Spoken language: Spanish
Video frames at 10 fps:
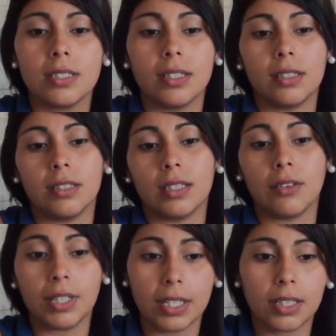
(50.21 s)
Eh,
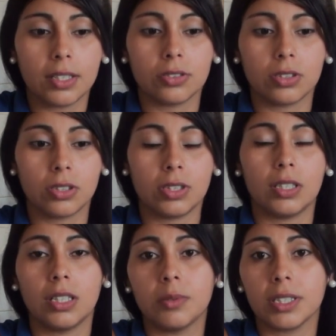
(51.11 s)
está bien que nosotros
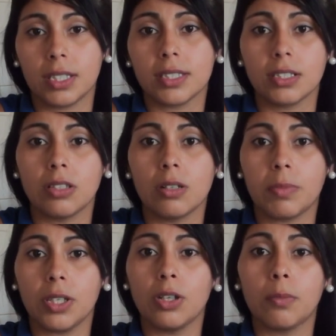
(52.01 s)
tendríamos que estar haciendo el
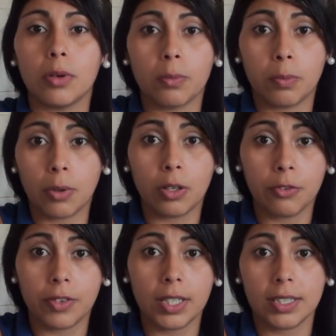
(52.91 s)
pedido por
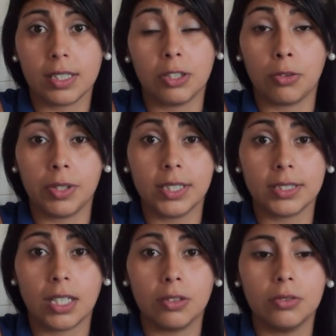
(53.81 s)
profe, incluir
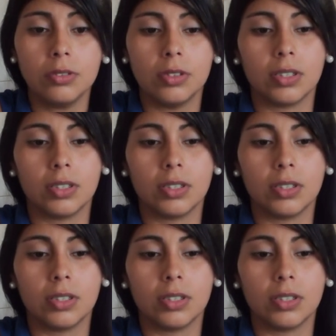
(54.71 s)
salud,